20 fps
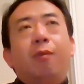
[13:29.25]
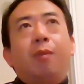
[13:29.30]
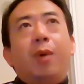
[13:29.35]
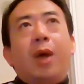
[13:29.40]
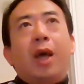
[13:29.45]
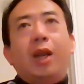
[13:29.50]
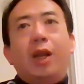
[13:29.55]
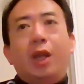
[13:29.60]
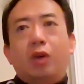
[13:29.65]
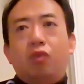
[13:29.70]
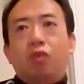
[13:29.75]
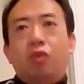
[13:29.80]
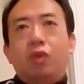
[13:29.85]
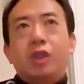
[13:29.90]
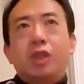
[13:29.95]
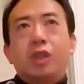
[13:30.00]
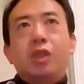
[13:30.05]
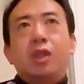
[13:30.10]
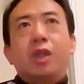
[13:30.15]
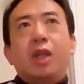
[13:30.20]
排列出
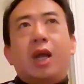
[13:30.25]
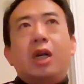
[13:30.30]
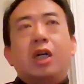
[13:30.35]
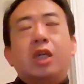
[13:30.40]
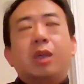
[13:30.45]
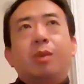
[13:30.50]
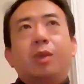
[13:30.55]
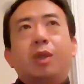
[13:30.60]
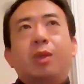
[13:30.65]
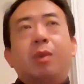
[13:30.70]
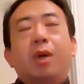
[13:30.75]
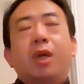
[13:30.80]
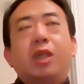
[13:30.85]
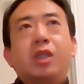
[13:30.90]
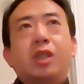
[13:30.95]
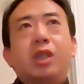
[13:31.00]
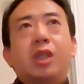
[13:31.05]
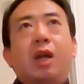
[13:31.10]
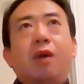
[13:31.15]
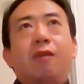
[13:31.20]
四大什么什么，
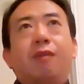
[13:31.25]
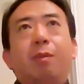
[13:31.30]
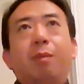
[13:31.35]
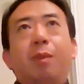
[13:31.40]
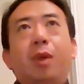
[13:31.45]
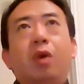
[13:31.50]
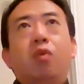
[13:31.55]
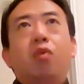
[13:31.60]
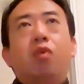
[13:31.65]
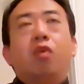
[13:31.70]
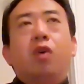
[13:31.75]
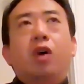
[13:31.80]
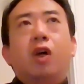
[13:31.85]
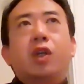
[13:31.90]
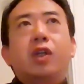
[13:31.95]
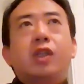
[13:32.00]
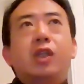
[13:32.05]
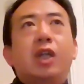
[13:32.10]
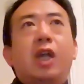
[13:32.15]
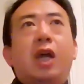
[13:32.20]
四大文明古
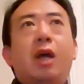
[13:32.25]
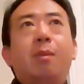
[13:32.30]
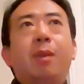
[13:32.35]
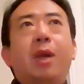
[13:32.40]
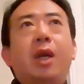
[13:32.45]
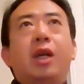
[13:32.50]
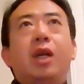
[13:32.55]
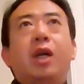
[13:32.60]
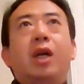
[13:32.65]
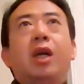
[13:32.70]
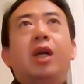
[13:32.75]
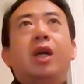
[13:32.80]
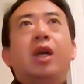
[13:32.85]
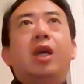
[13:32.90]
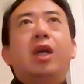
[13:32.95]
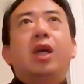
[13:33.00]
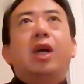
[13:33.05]
国，四大美人